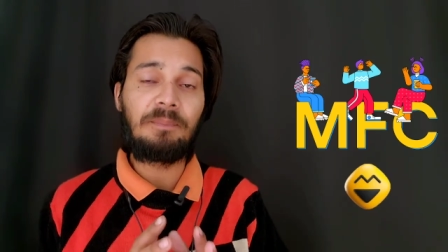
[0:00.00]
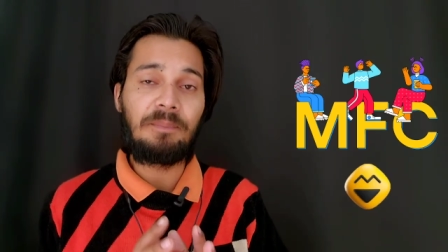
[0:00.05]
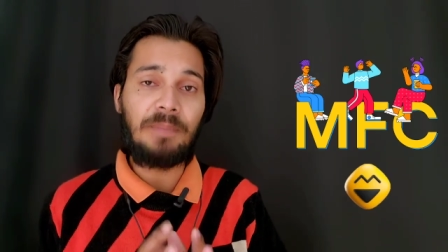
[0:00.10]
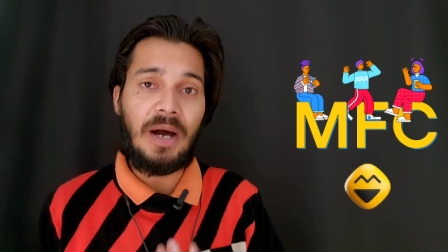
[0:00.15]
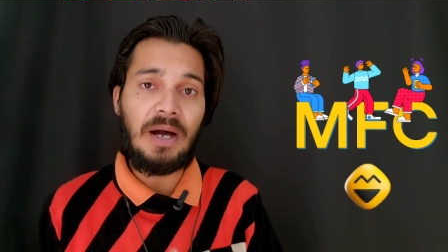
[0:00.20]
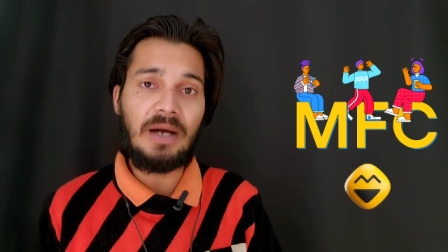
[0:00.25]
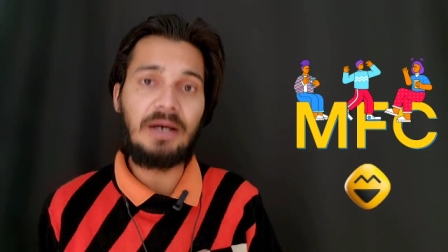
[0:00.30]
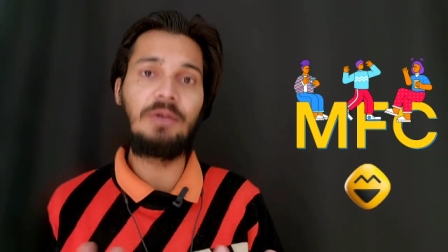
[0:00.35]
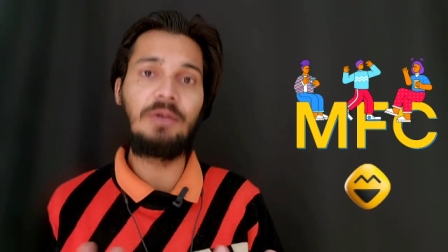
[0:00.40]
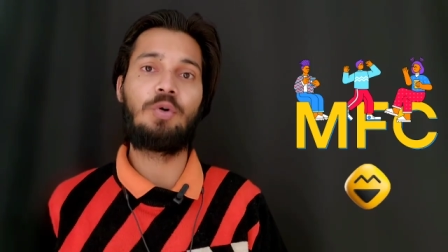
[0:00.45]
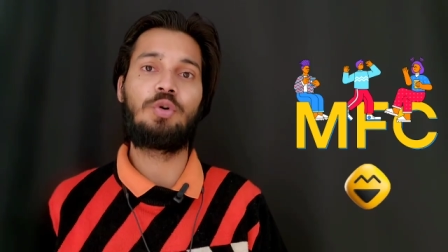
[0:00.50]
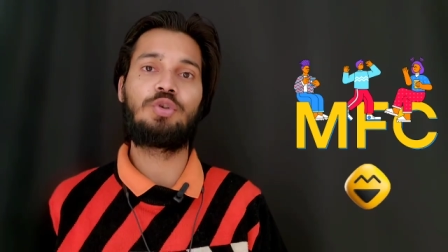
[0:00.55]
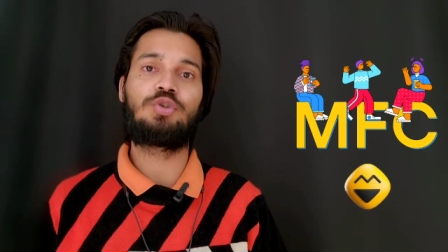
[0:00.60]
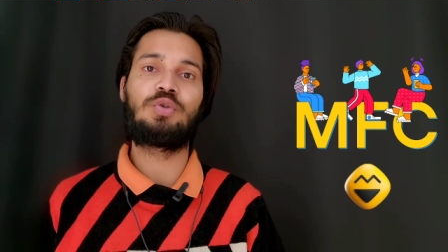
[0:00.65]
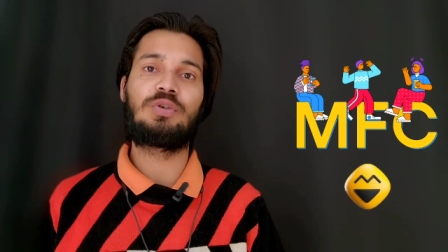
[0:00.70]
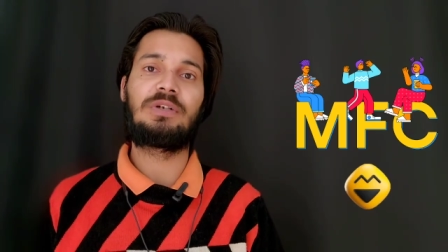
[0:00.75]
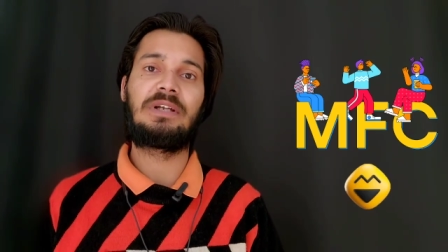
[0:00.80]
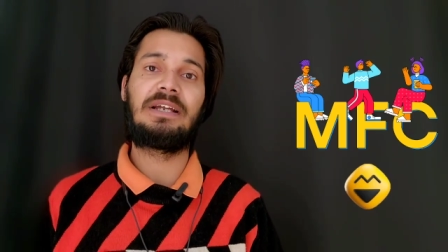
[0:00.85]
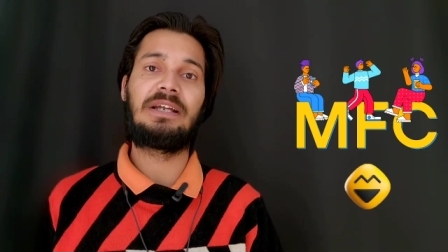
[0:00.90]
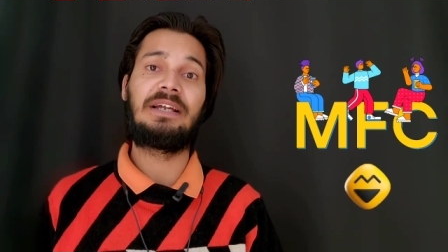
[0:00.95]
पागल हो
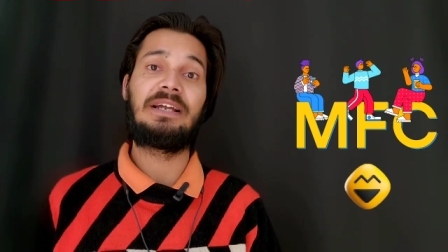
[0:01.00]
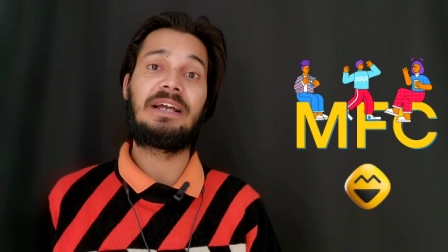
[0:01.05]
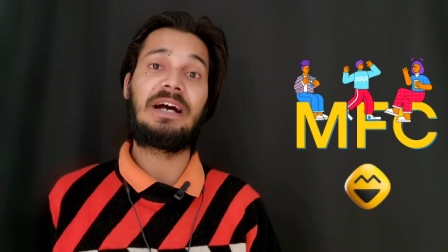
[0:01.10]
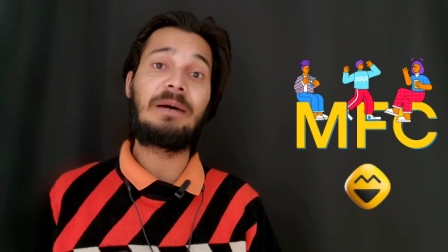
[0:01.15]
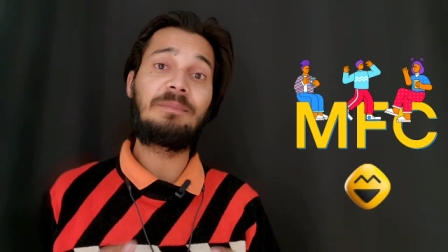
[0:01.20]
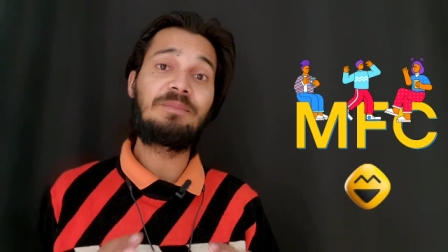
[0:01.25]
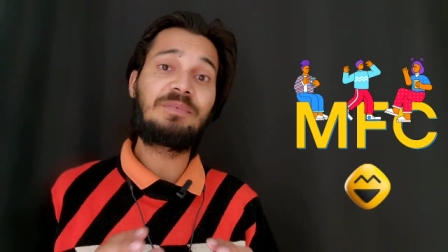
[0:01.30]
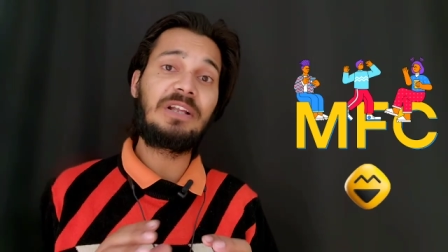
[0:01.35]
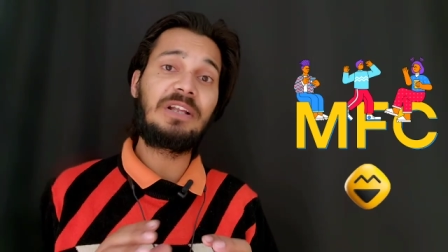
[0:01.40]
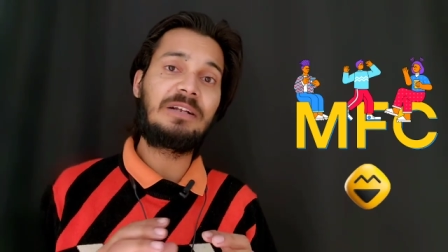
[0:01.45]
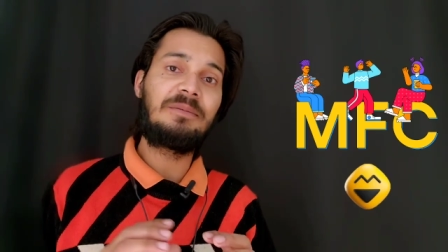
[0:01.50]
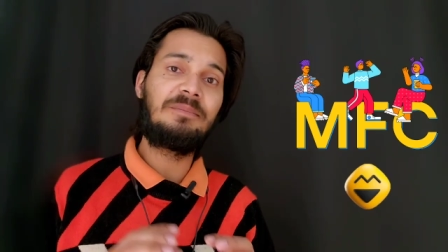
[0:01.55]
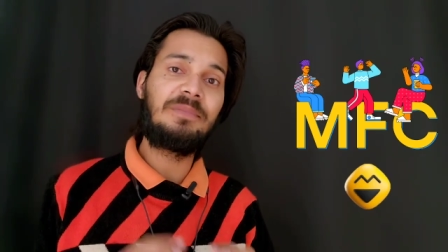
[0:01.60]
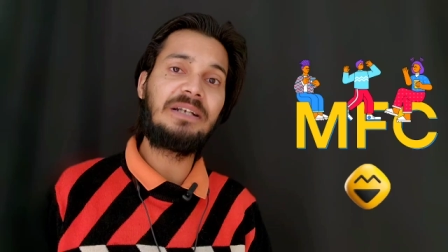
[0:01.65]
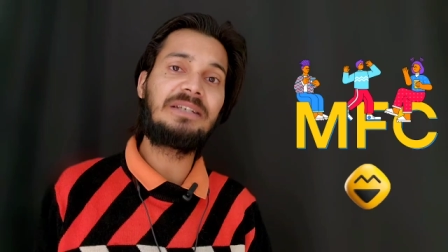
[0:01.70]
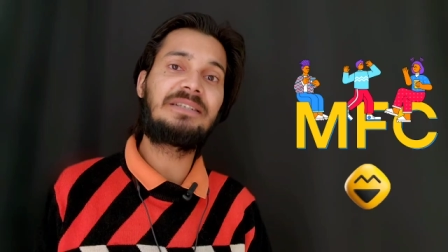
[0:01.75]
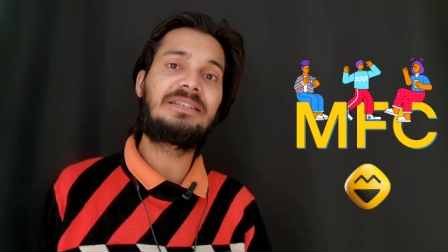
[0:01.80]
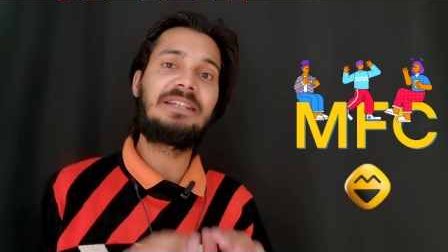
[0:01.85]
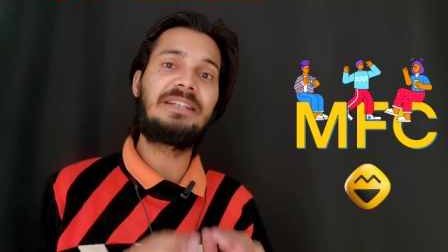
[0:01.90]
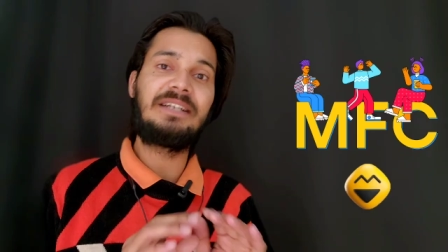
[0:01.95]
चुके हैं अब तक
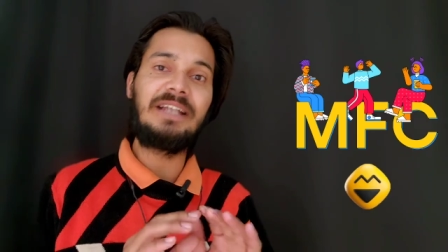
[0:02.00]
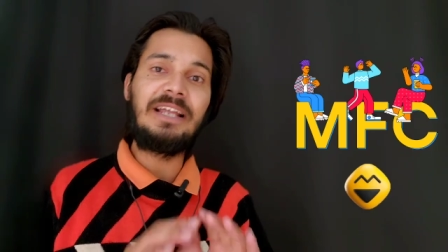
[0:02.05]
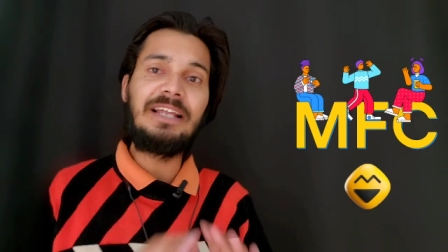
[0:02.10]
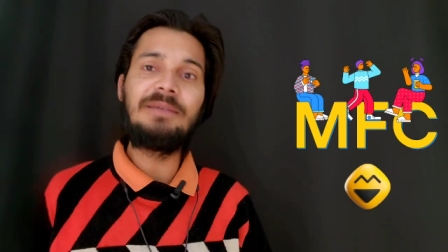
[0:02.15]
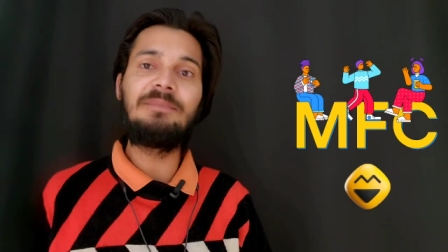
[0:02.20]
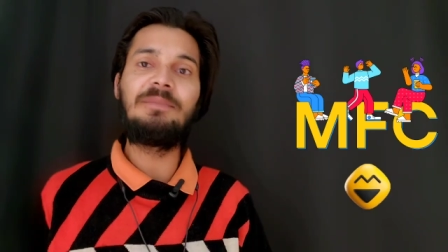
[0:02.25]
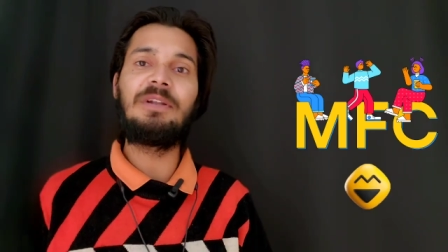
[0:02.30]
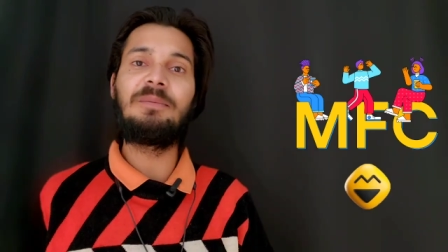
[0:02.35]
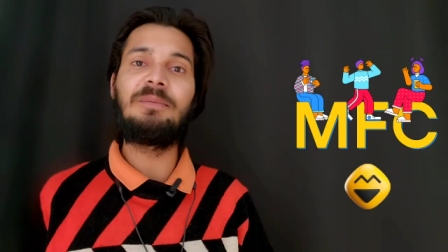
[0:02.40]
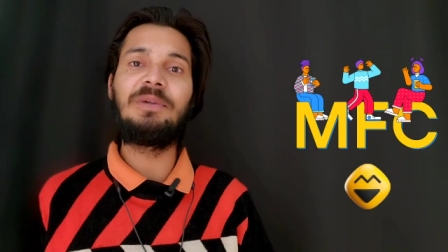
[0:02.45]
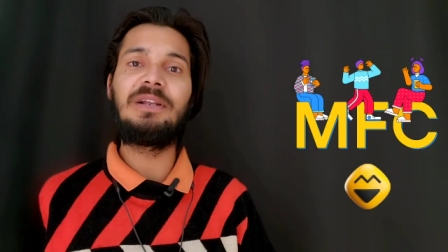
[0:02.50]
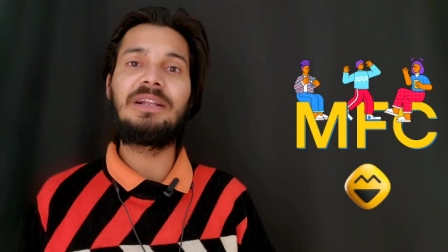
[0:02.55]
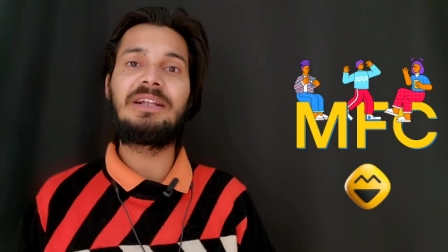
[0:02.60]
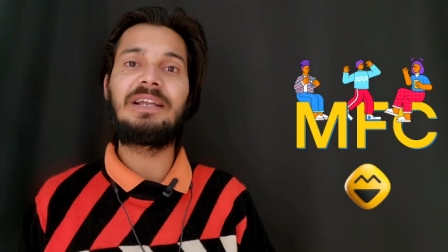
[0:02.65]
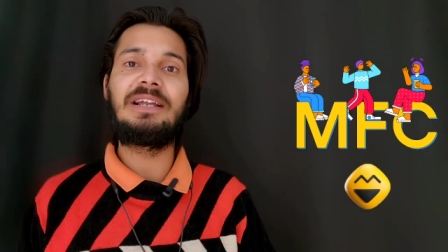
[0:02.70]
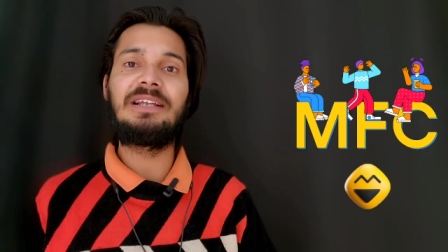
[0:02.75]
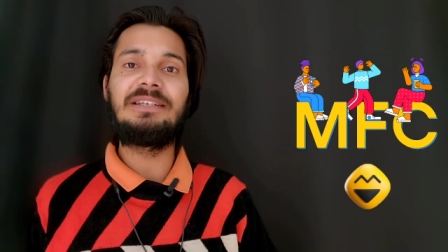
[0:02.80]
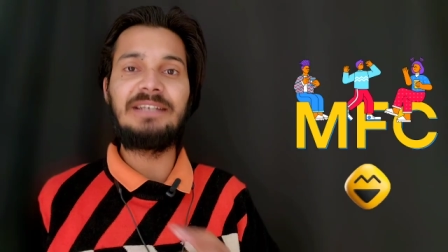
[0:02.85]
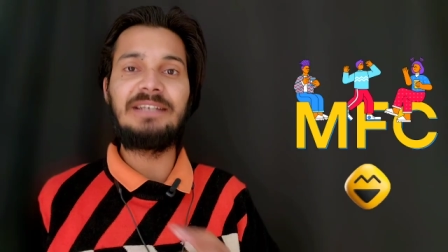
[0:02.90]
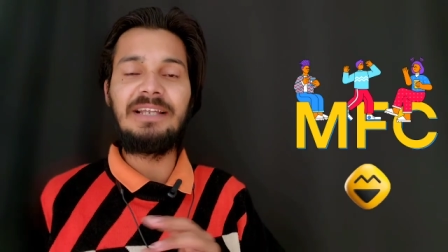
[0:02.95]
मिनट से नहीं मिल मिल
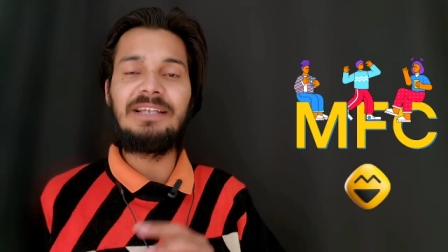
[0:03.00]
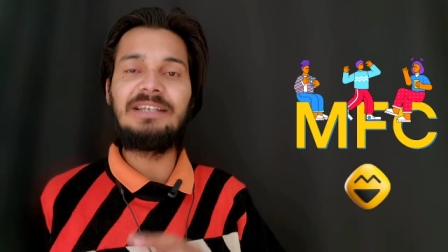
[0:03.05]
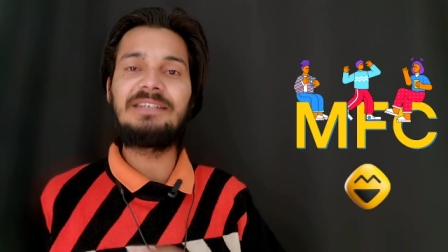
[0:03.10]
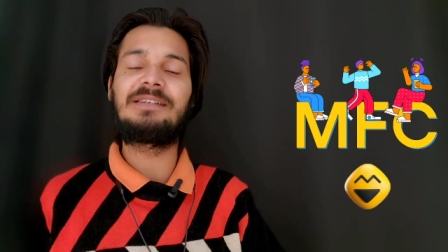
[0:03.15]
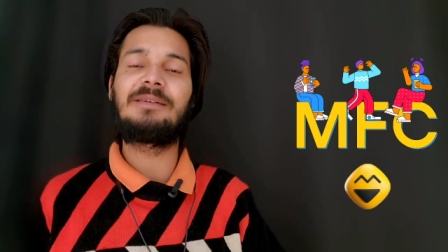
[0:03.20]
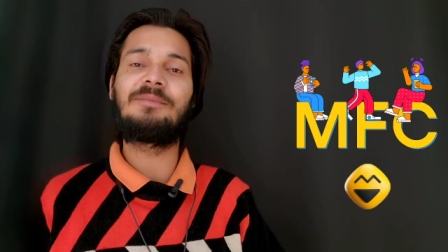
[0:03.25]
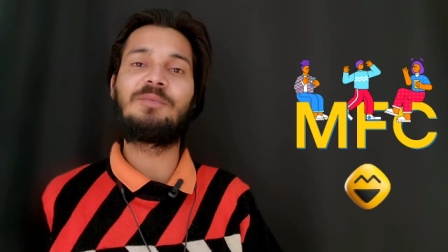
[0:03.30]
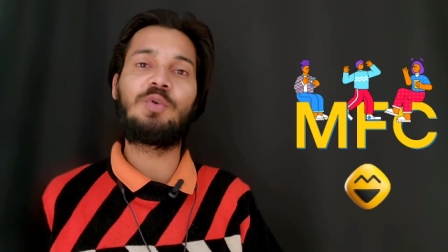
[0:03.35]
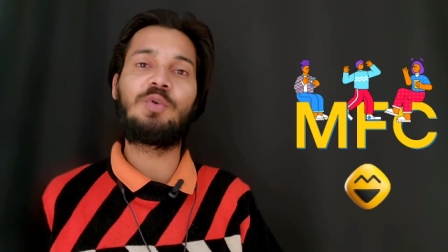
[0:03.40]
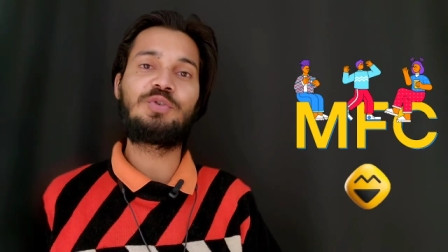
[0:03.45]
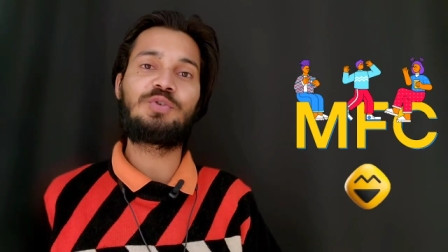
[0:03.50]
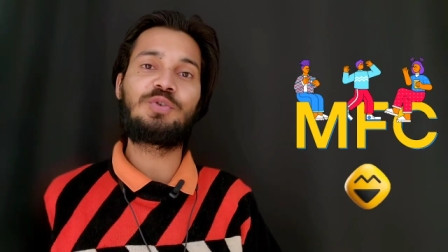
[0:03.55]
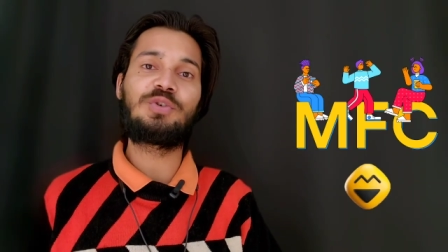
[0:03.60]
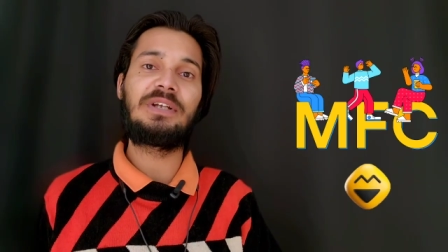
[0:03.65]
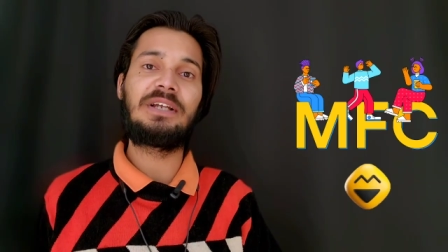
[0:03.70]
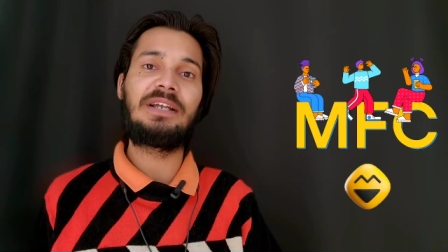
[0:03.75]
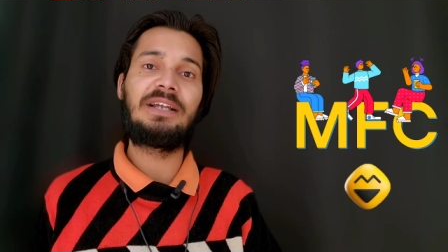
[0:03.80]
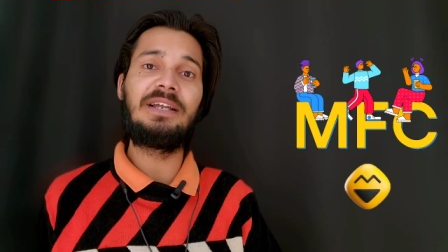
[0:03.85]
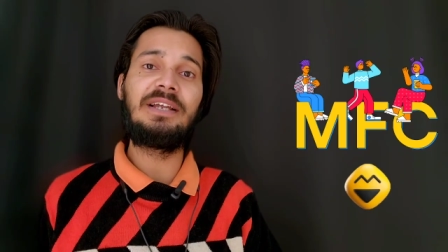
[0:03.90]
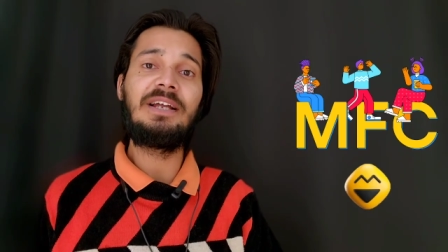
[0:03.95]
के यही सब हो
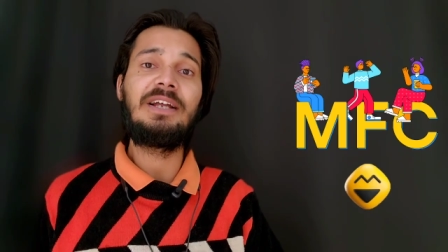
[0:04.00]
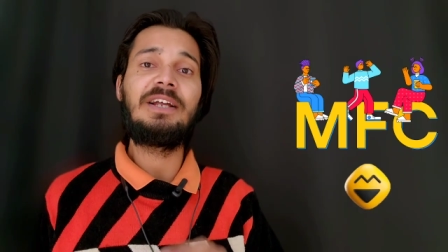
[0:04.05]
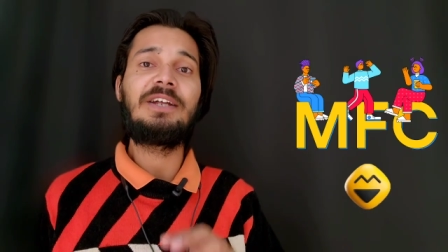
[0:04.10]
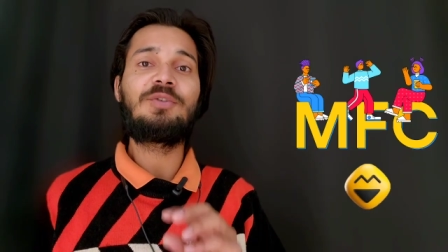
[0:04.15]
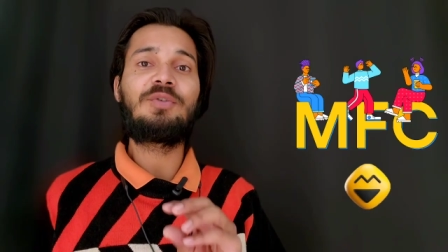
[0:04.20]
चुके हैं